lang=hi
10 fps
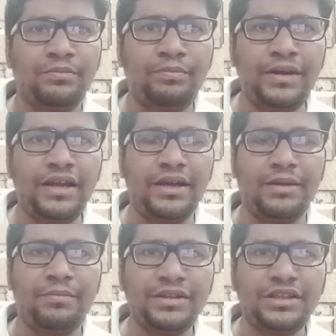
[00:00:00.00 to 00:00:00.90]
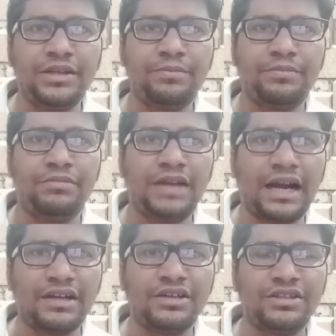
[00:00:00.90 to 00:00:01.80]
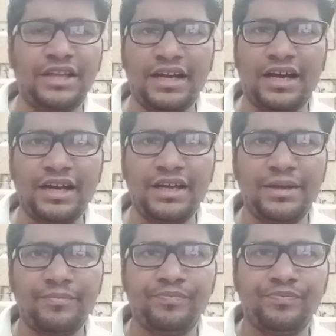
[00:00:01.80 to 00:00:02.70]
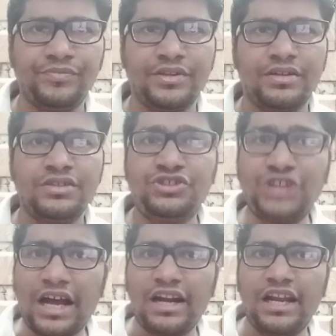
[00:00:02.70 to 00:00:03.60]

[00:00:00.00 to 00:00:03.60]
प्ले मतलब नाटक देखा है चार